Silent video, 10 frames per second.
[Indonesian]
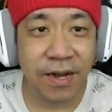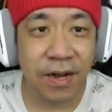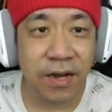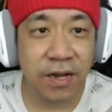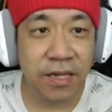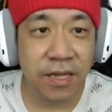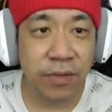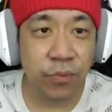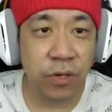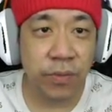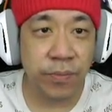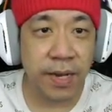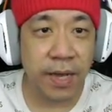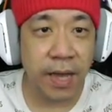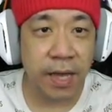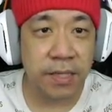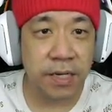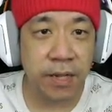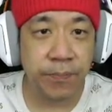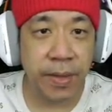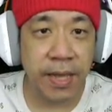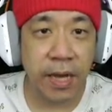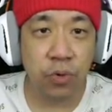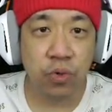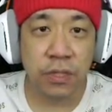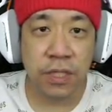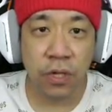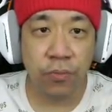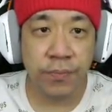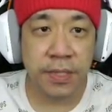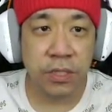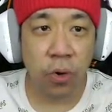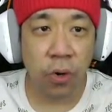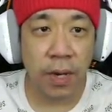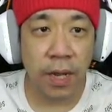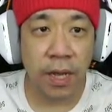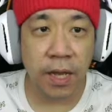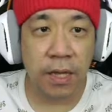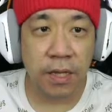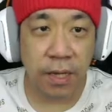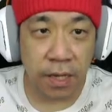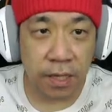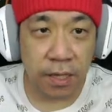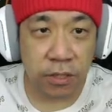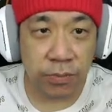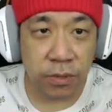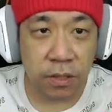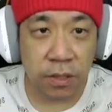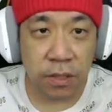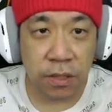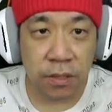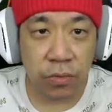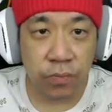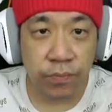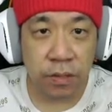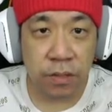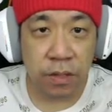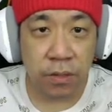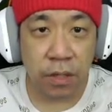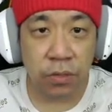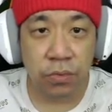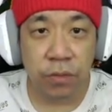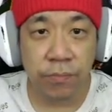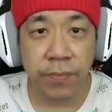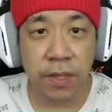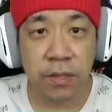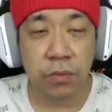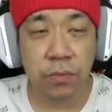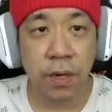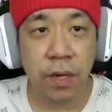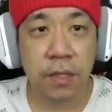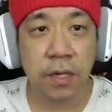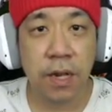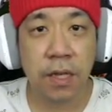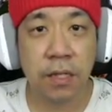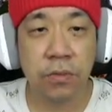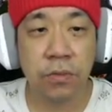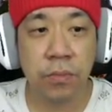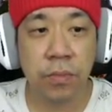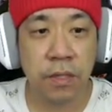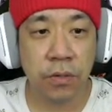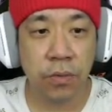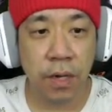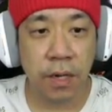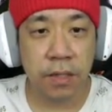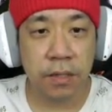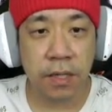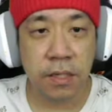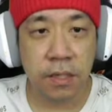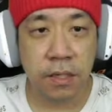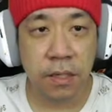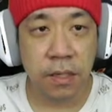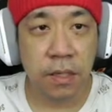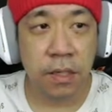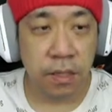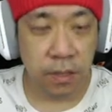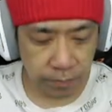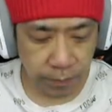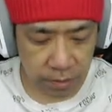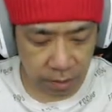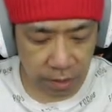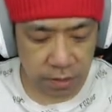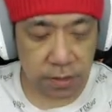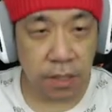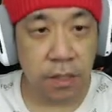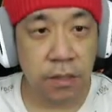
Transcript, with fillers: Ah oh, nih Budi bilang Andre pegang kunci lobi sekolah ya seperti dia ngumpet di salah satu tempat ruangan kelas. Oh berarti gue akan cari tempat kelas ya.